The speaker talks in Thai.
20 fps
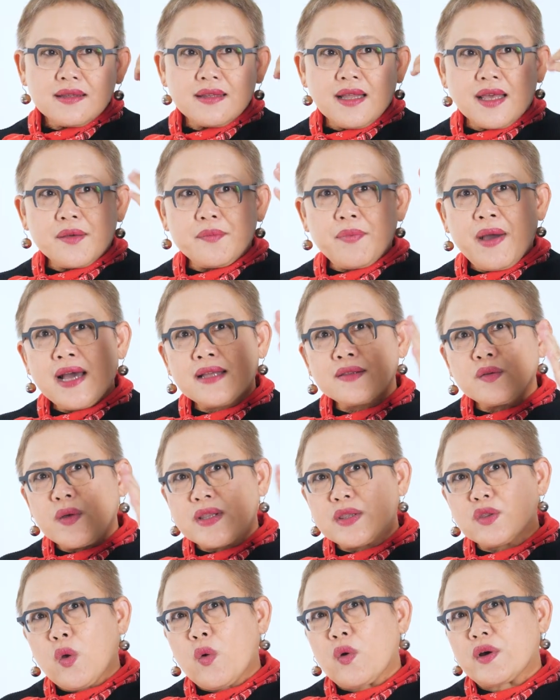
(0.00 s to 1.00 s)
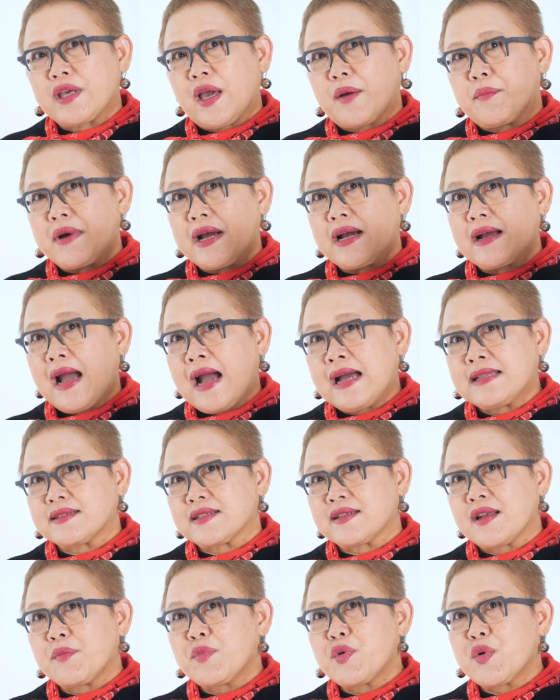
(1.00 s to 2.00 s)
ในภาคตะวันตกอย่างเมืองกาญจ
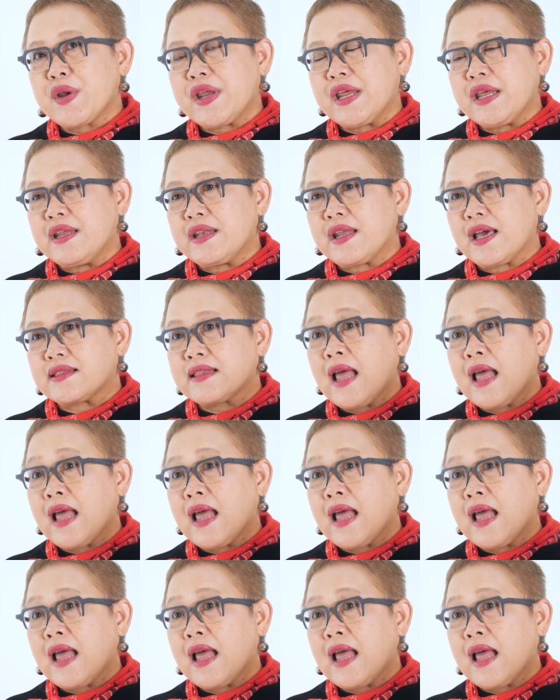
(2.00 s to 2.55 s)
นบุรีเนี่ย